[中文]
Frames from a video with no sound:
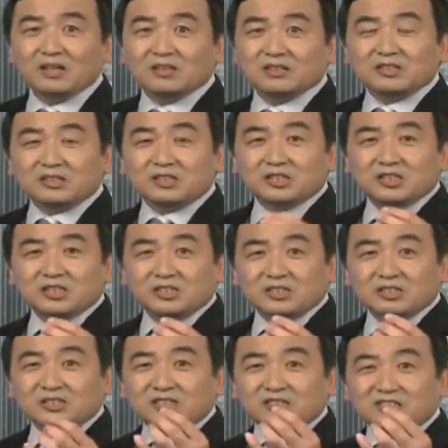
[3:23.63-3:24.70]
那是个
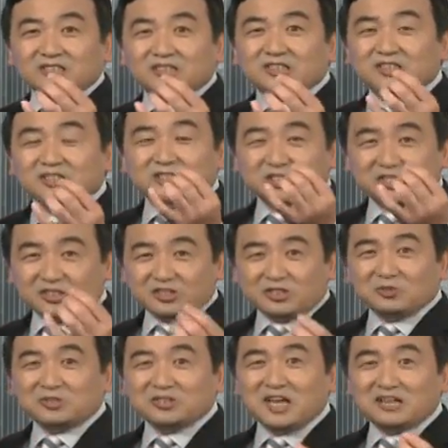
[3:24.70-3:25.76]
那是个石
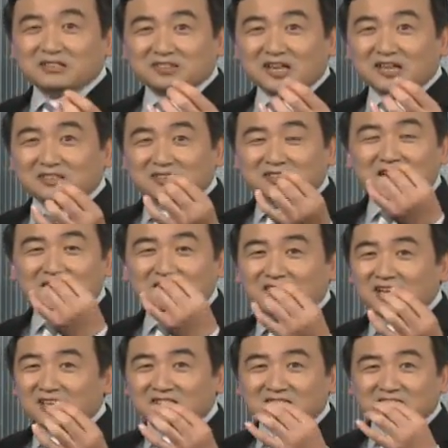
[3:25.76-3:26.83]
头像，但是看起
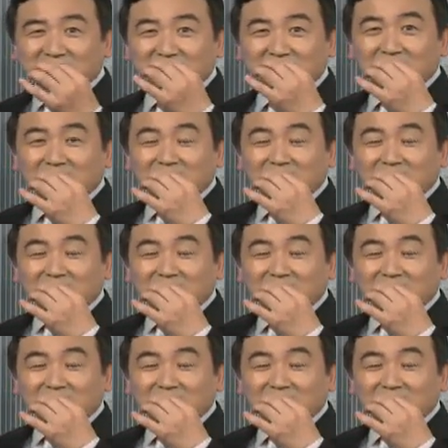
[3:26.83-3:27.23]
来是跟